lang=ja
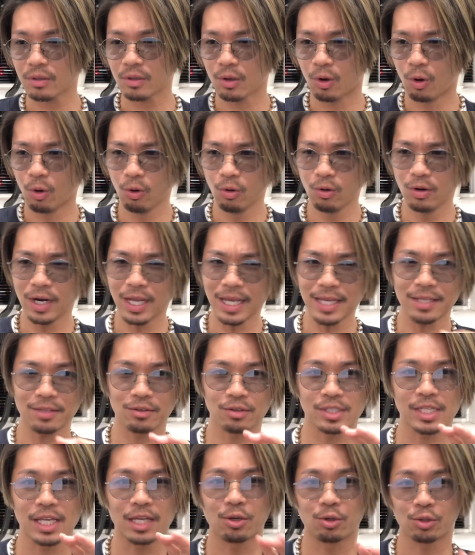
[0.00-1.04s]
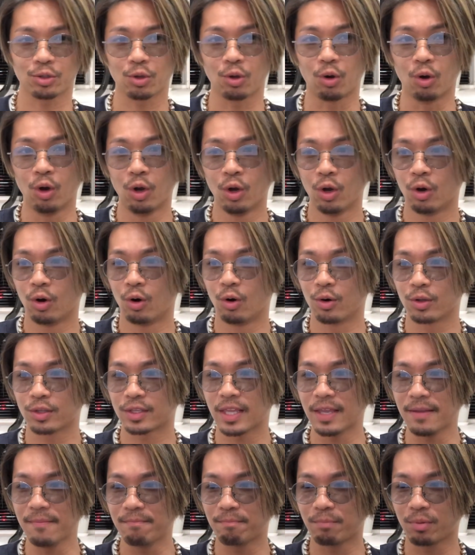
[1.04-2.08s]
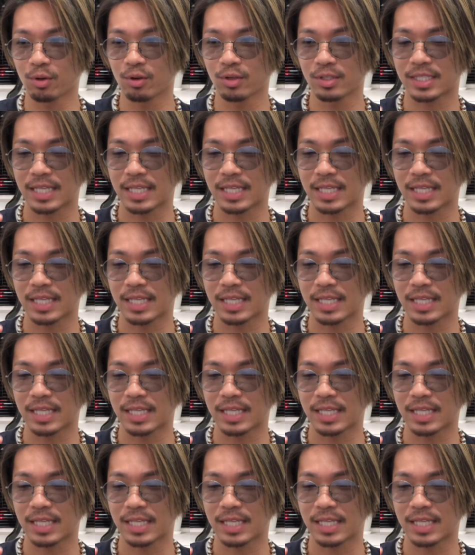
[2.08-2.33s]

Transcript: オンラインの在庫と店舗の